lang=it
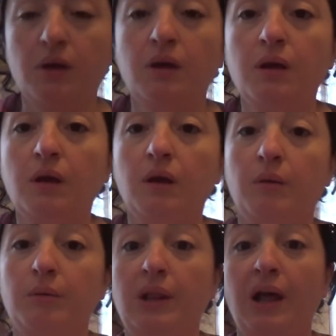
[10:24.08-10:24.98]
e eh,
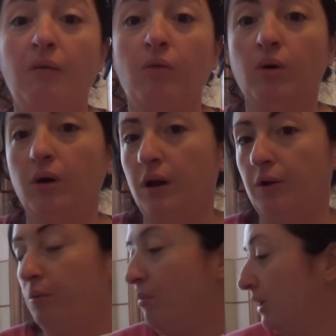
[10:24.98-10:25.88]
lavo la
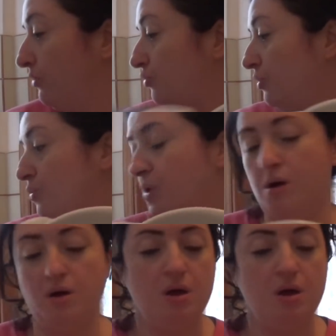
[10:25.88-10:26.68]
roba che c'è qua